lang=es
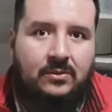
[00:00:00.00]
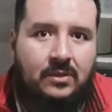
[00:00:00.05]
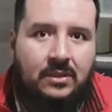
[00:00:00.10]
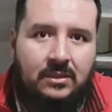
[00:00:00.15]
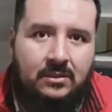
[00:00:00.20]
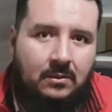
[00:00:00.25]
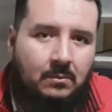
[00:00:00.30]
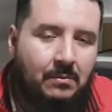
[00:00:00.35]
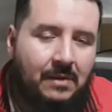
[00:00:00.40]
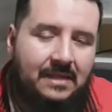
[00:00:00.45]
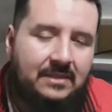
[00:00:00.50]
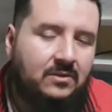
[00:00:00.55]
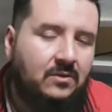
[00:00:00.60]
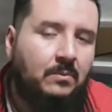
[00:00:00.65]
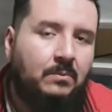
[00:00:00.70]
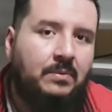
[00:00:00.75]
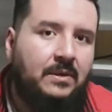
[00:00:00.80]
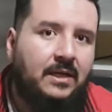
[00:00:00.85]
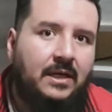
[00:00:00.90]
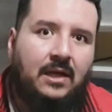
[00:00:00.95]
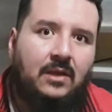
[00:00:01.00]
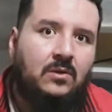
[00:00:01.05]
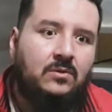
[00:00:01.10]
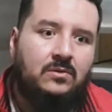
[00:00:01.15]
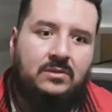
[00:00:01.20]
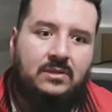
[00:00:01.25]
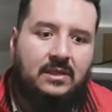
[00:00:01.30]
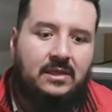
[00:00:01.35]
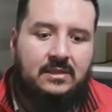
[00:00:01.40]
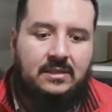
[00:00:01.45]
Es lo más complicado que
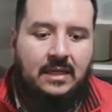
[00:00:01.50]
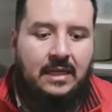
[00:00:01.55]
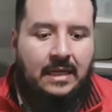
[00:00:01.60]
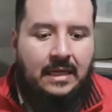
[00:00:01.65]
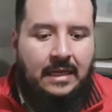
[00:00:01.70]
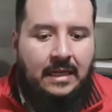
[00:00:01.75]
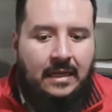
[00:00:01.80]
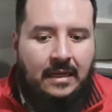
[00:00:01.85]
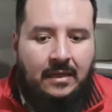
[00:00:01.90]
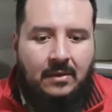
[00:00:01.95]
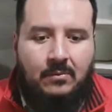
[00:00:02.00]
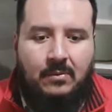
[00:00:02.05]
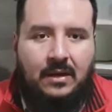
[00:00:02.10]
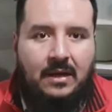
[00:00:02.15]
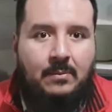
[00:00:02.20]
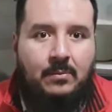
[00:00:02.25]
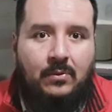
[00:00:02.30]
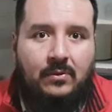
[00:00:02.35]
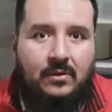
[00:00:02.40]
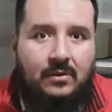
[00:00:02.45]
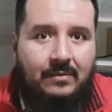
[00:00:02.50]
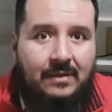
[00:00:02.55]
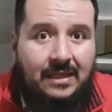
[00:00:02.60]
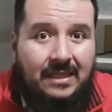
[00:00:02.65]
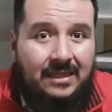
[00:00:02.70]
ustedes van a poder ver.